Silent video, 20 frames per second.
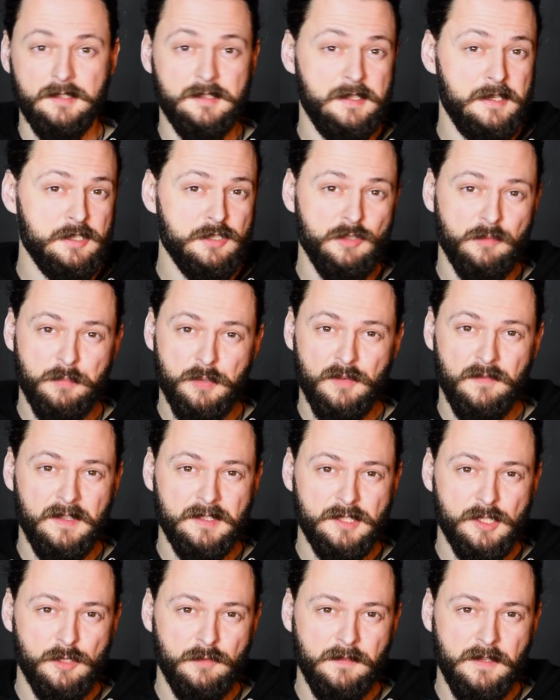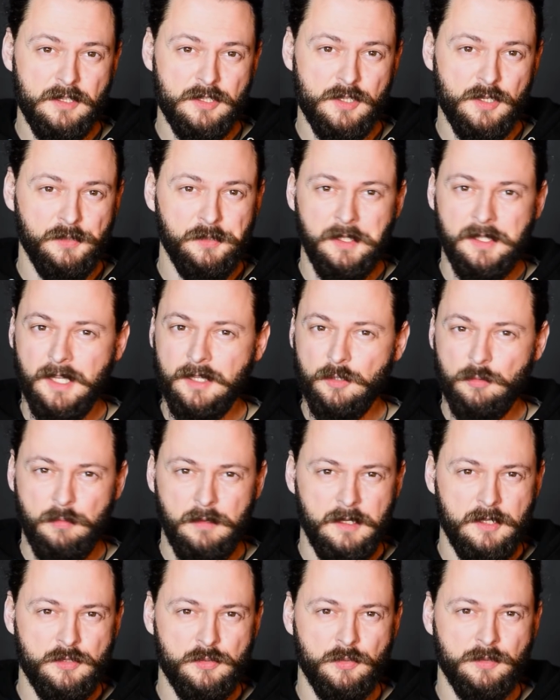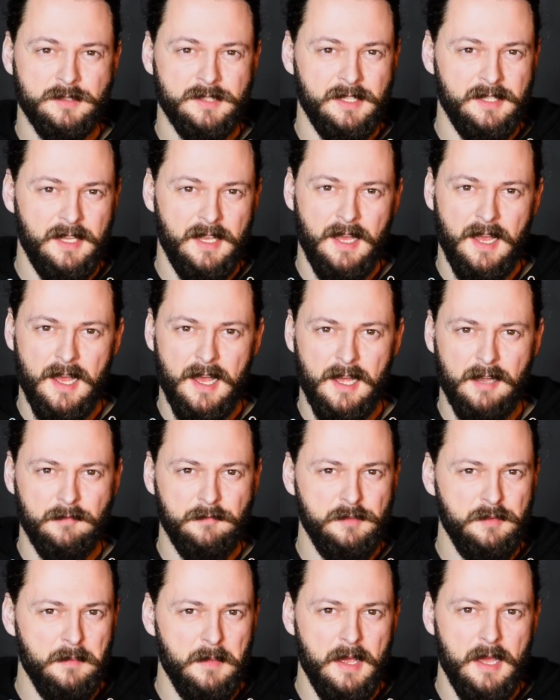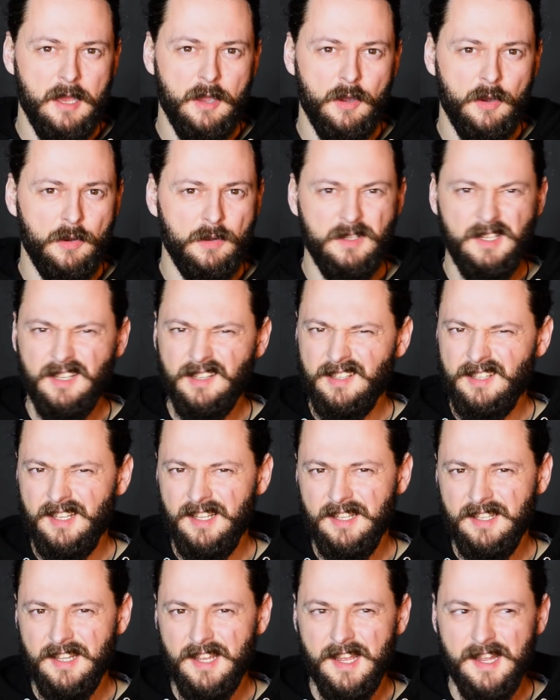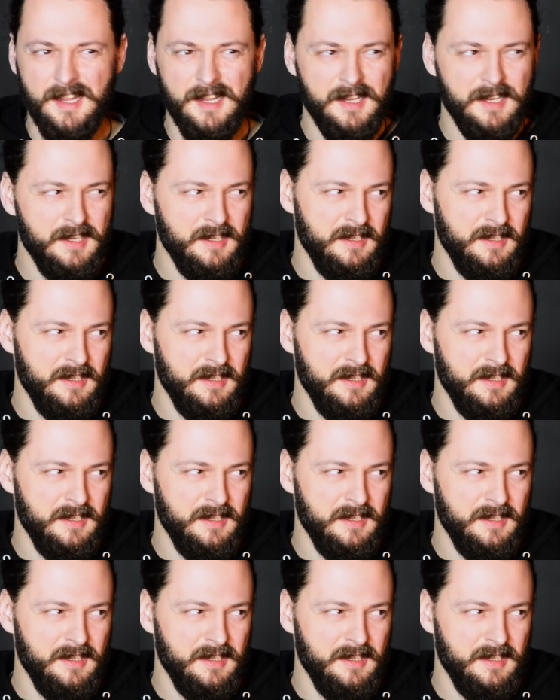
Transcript: Zresztą prowadzę również konto na Twitchu, CDA, Vimeo, LinkedInie,